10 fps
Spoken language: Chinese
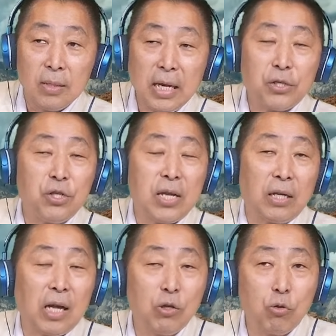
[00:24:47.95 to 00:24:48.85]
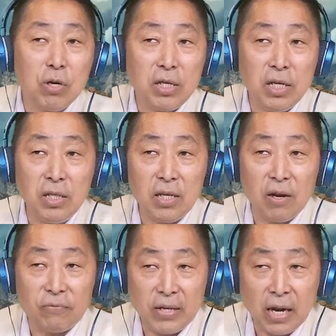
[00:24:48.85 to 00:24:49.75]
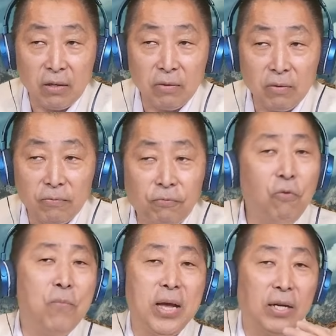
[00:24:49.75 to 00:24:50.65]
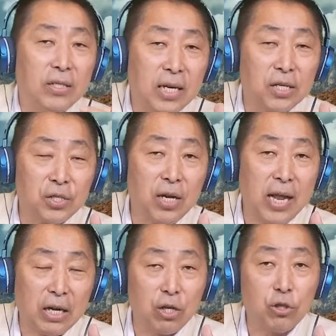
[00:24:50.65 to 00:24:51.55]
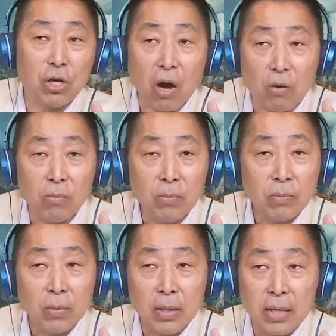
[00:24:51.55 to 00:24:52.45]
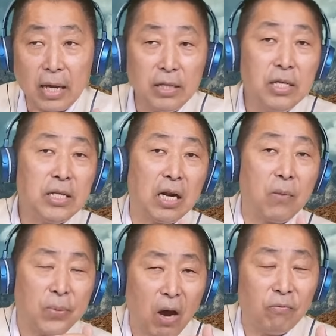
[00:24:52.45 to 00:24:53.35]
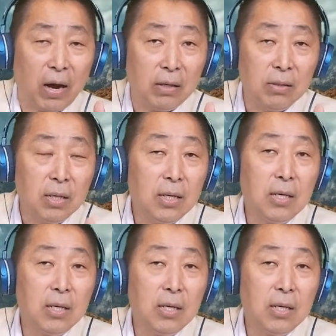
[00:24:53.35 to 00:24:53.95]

在市场当中呢引起了非常负面的这个声量了之后，那影响了票房。